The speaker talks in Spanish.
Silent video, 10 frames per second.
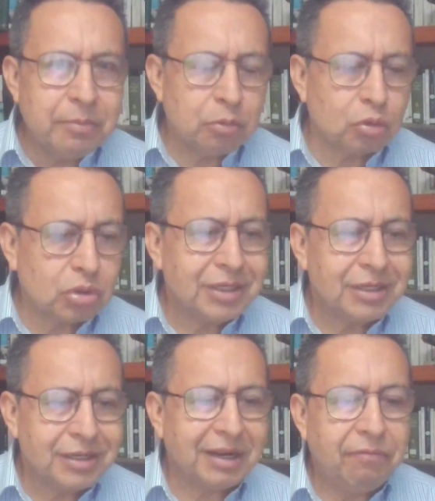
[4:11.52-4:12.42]
Mis
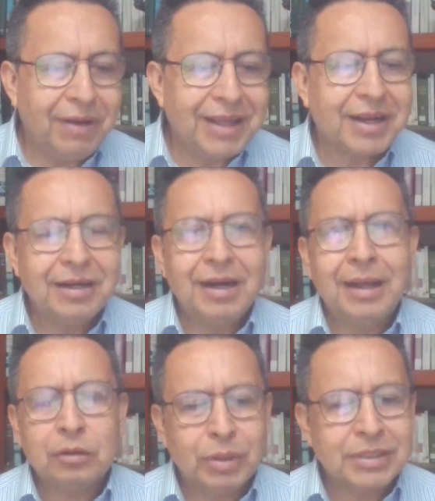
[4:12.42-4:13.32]
libros
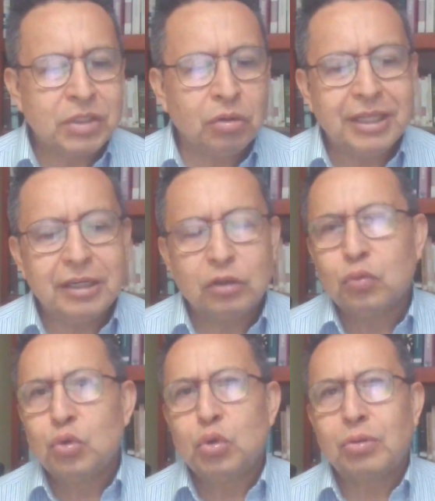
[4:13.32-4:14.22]
reflejan la
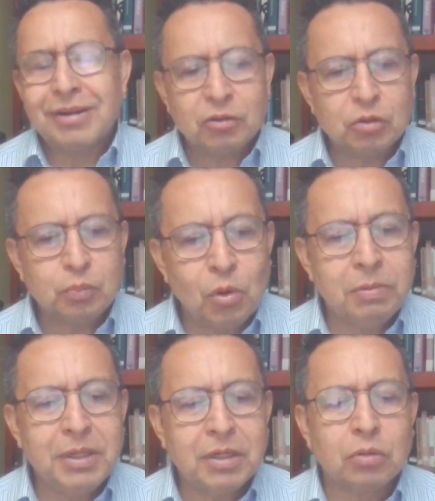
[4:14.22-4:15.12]
actuación de los
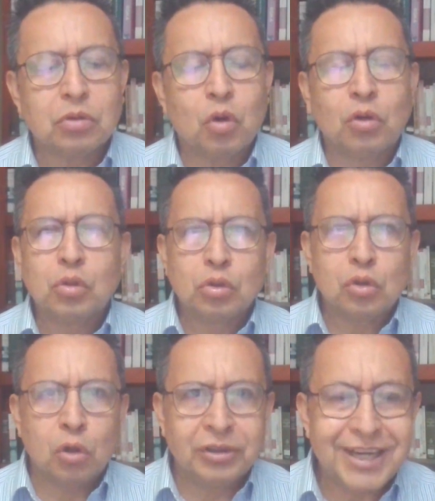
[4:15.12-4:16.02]
funcionarios públicos
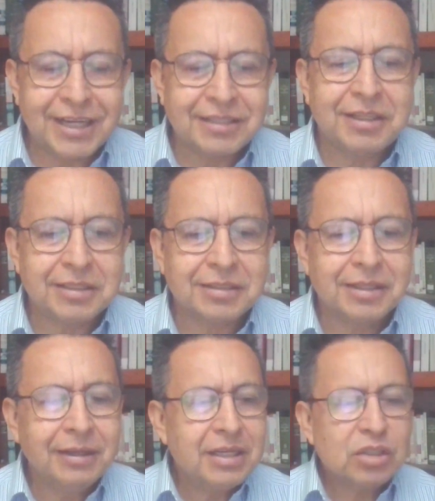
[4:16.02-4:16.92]
con sus
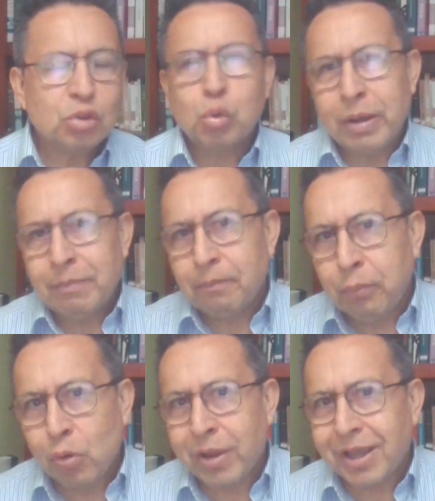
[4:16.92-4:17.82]
contrastes,
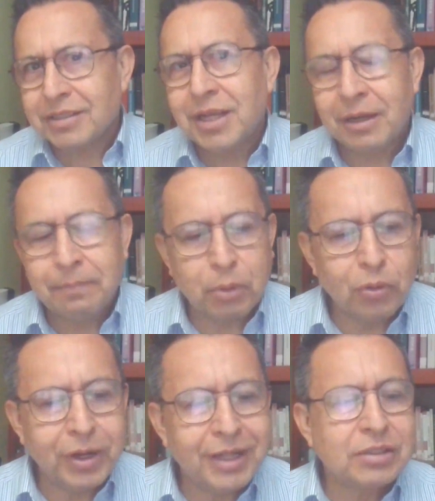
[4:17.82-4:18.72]
su empuje
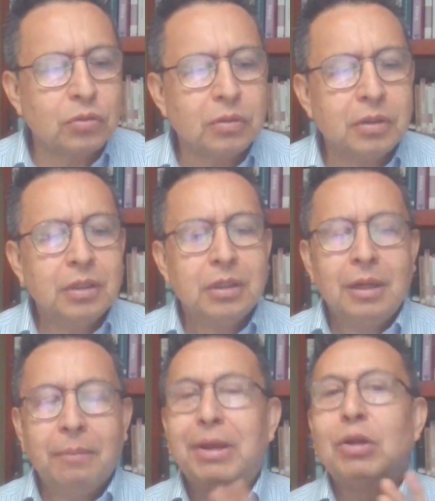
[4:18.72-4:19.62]
hacia el
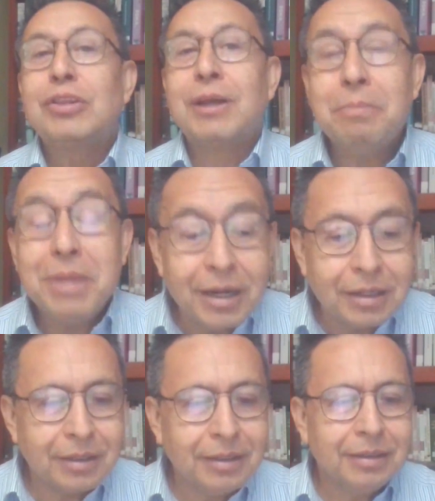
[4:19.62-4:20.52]
progreso, pero
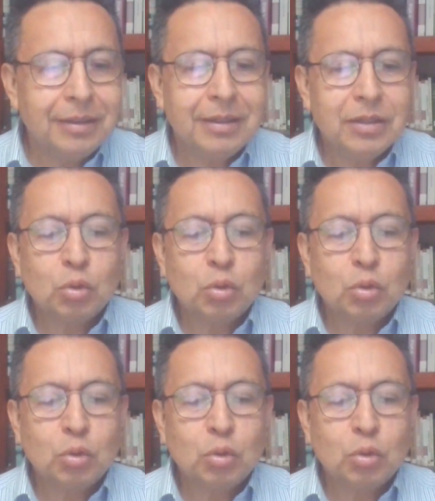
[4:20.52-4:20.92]
también